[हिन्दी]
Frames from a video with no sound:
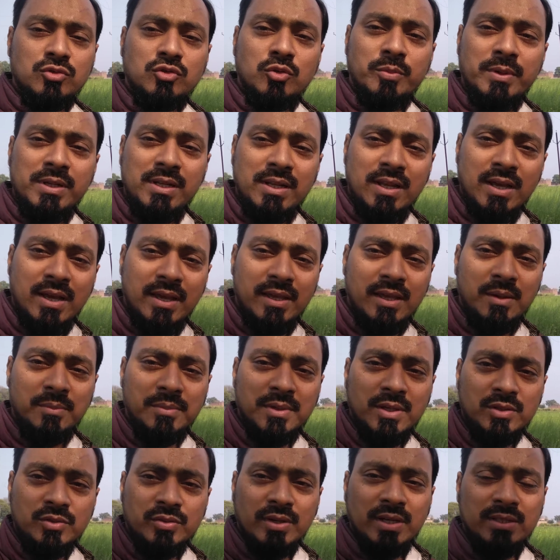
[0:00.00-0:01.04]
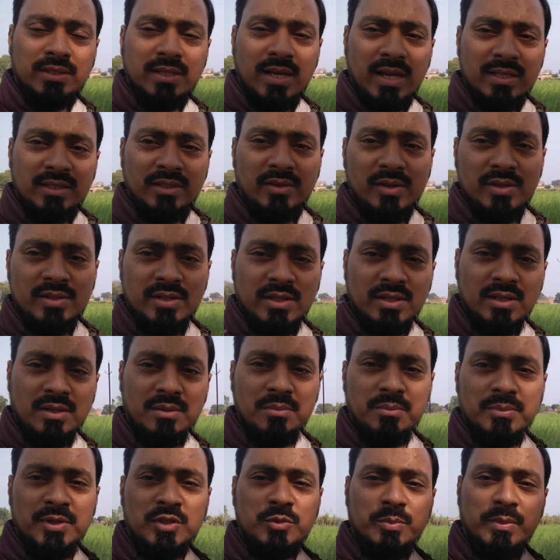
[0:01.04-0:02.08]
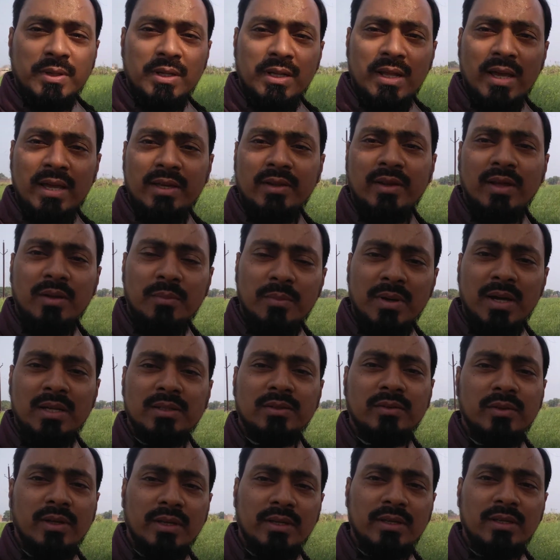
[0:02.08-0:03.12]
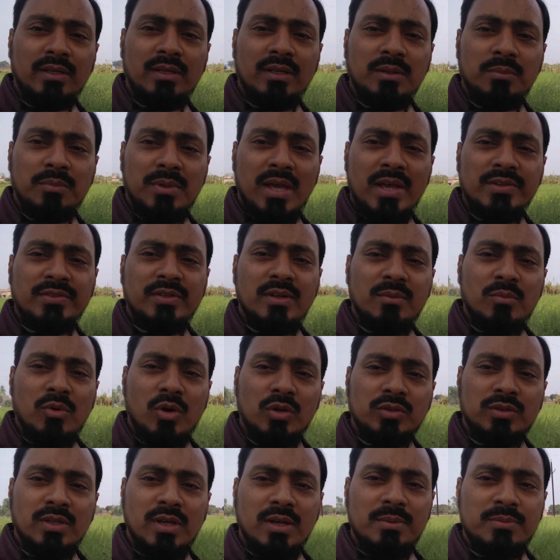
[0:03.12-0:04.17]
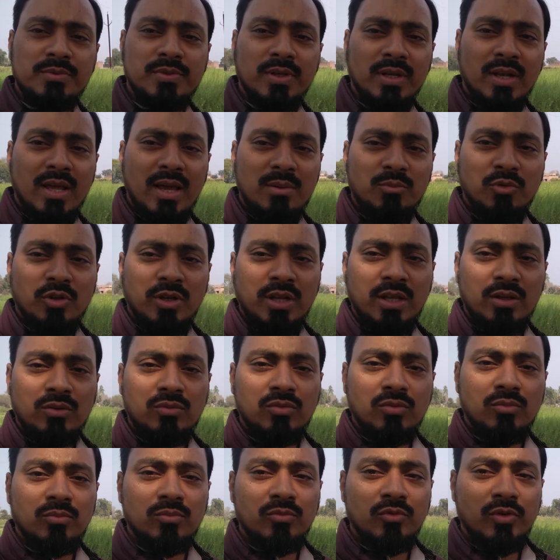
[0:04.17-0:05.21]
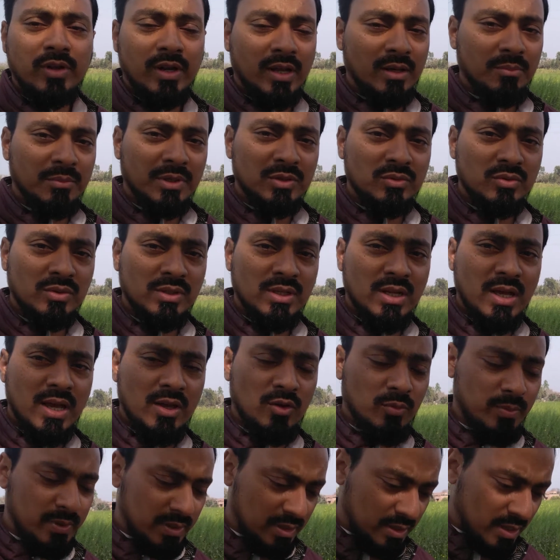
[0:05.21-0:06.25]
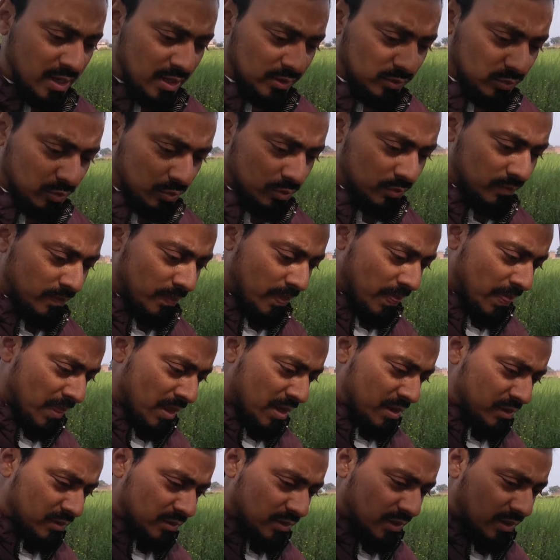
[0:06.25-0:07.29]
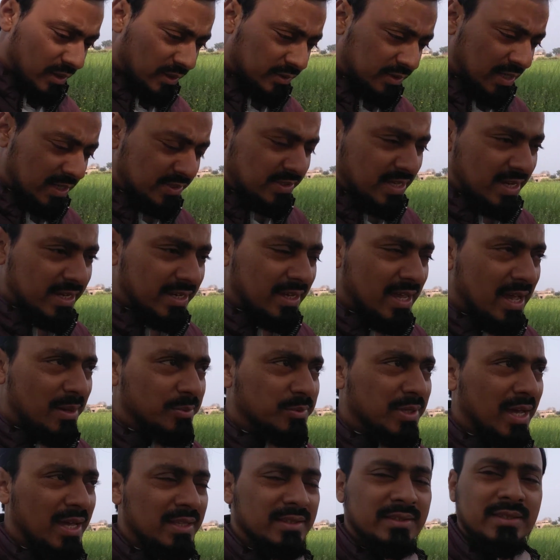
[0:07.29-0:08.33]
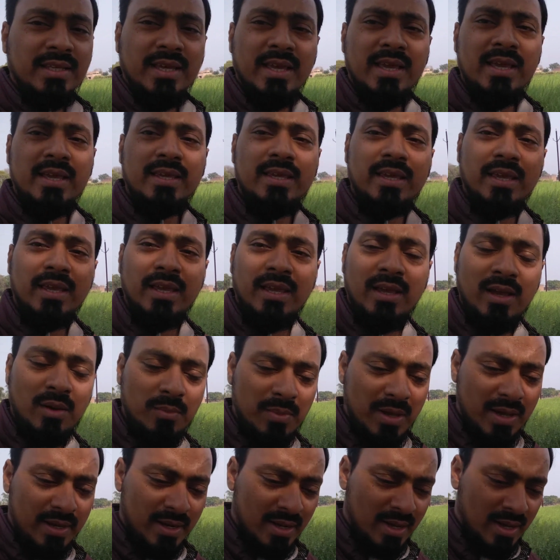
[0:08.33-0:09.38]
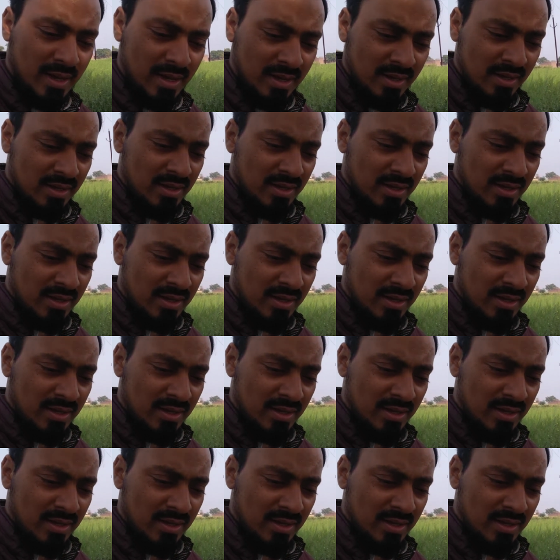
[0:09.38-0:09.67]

उज़बिल्लिमनशैतानरजीम बिसमीम नाजिर महतम सलामकुम वरहमल वर्क जैसा कि आप जानते हैं कि हमारा